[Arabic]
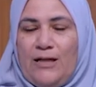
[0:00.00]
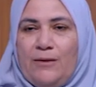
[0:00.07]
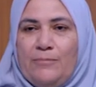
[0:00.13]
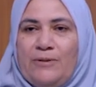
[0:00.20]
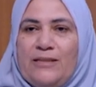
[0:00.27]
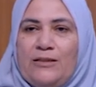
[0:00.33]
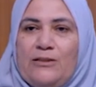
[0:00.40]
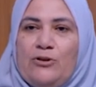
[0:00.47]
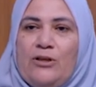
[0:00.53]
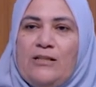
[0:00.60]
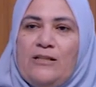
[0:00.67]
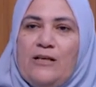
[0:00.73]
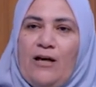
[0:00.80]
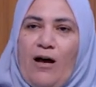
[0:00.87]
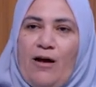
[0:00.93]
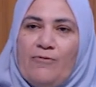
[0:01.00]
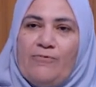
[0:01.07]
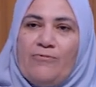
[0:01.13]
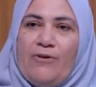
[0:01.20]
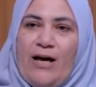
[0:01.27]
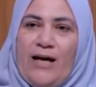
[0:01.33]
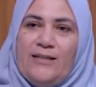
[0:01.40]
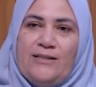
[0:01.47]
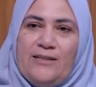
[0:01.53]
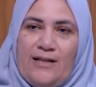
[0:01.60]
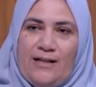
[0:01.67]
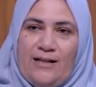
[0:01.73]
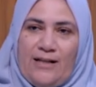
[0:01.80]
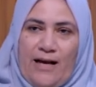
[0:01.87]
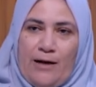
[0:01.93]
بتضعف عند
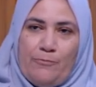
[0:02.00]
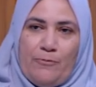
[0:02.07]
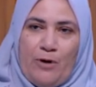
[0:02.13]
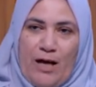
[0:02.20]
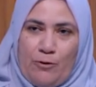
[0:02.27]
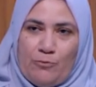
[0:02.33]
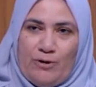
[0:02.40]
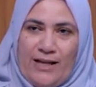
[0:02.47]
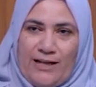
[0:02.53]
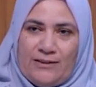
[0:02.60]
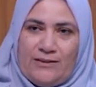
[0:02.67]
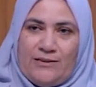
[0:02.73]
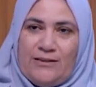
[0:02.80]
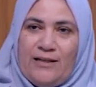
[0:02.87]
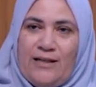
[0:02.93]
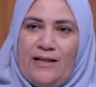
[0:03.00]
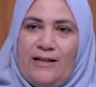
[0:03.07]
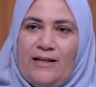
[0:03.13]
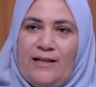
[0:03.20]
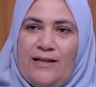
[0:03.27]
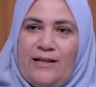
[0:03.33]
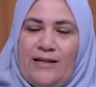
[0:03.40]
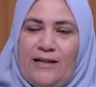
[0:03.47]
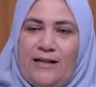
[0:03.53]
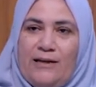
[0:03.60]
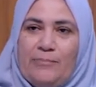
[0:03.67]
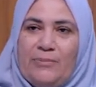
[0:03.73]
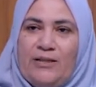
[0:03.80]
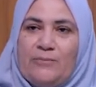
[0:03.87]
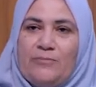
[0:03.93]
الأولاد اللي
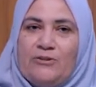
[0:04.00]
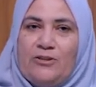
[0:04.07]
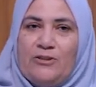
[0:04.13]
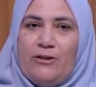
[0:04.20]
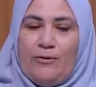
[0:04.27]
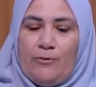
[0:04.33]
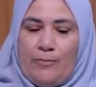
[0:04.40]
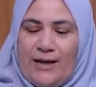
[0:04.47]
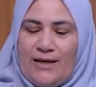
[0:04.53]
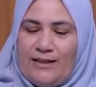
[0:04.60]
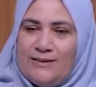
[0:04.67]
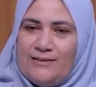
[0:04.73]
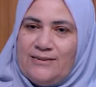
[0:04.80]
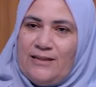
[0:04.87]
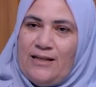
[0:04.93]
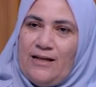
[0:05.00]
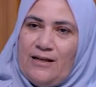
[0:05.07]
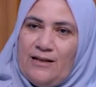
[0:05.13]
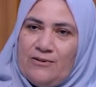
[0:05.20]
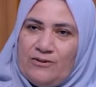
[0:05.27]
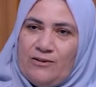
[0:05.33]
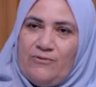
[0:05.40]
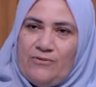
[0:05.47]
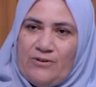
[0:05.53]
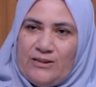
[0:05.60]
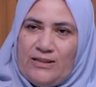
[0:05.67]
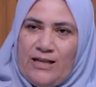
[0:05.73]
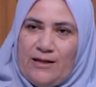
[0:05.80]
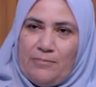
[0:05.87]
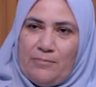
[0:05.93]
بيبقى الطفل
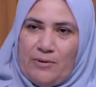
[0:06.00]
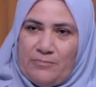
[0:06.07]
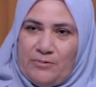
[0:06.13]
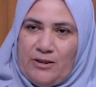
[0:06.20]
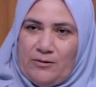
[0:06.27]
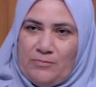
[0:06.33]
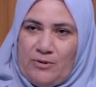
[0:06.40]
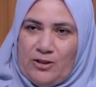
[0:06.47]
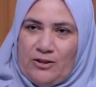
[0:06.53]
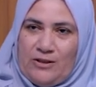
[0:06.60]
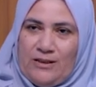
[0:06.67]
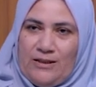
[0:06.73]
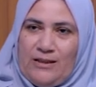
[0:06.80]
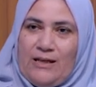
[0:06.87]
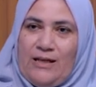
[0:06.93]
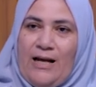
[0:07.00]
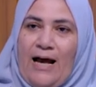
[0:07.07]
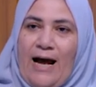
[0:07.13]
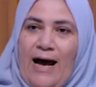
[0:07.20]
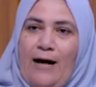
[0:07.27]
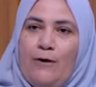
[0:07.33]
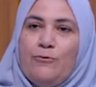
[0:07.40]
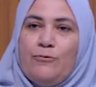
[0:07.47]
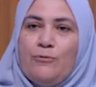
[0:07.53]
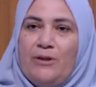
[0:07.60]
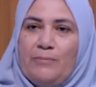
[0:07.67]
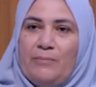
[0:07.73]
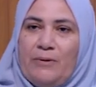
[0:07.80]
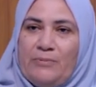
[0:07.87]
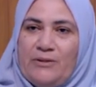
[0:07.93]
ده لما بيكبر
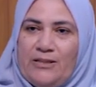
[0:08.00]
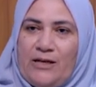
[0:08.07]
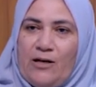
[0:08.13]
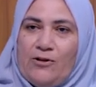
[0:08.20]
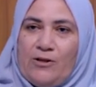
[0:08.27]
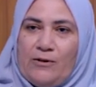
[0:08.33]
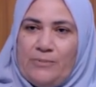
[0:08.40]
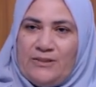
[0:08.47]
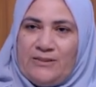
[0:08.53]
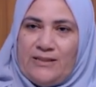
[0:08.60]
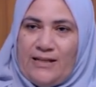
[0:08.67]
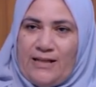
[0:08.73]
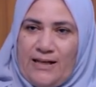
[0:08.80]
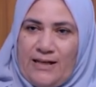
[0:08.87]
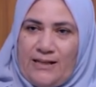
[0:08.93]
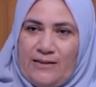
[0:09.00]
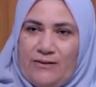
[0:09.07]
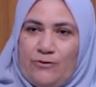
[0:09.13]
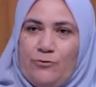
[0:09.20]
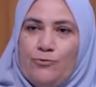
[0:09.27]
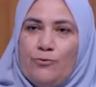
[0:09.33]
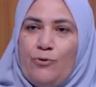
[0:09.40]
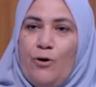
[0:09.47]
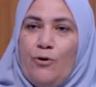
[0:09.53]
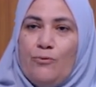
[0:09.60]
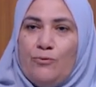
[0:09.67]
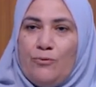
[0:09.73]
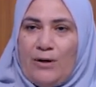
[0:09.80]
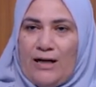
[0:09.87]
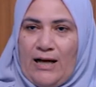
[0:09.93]
أول ما بيجرب السجاير
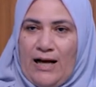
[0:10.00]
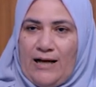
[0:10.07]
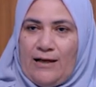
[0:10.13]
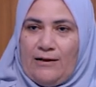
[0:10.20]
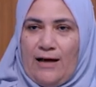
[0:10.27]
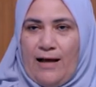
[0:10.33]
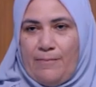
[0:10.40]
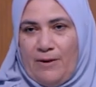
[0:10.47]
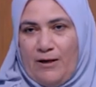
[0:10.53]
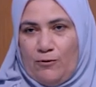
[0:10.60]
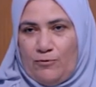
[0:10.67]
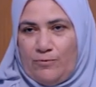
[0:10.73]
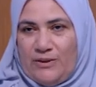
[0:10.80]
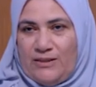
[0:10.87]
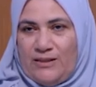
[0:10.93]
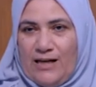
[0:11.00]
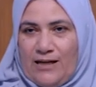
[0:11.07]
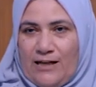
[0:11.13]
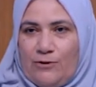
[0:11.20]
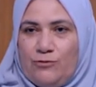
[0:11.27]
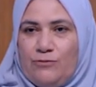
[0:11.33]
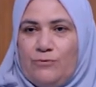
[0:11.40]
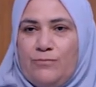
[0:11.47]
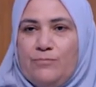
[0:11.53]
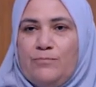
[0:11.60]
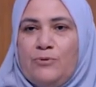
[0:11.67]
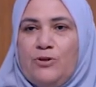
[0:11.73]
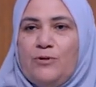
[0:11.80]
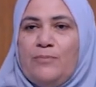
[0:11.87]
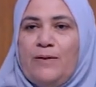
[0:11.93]
وهو أباؤه بيدخنوا
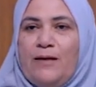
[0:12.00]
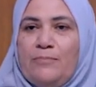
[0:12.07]
بيبقى